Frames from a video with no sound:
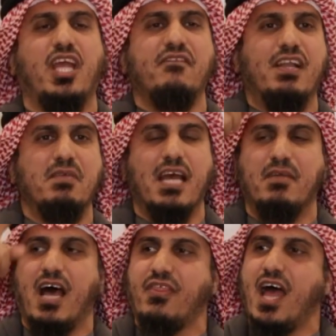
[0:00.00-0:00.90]
90%
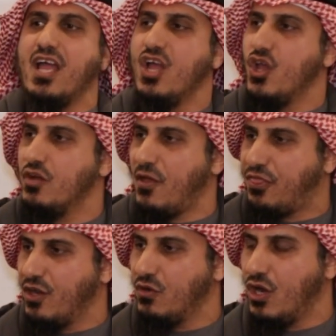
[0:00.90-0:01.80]
من اعضائه
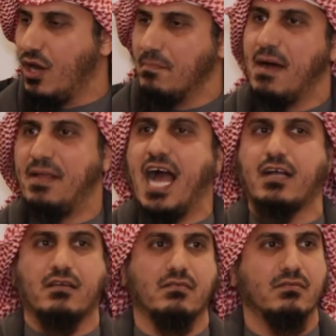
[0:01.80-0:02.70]
يمثلون الامه بحق